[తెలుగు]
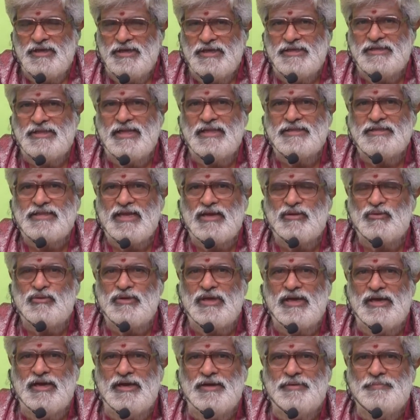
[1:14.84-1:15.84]
ఇదంతా
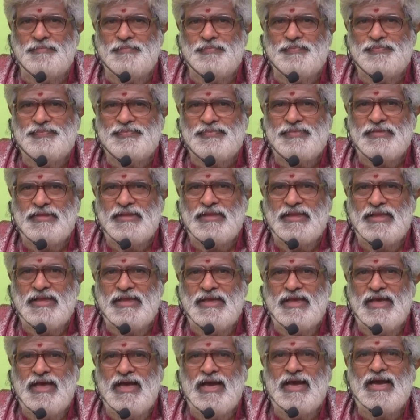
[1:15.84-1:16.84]
కూడా
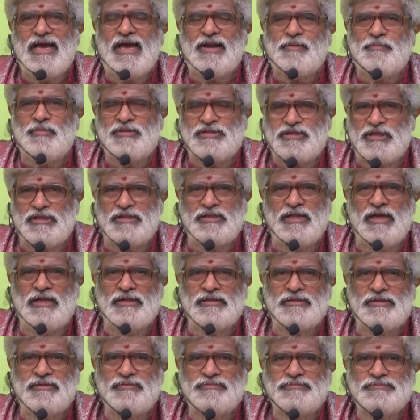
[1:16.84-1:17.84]
కర్మ
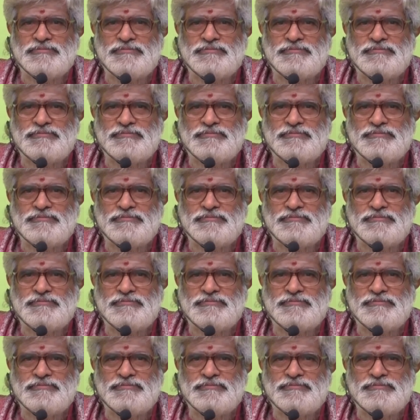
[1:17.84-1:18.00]
సిద్ధాంతం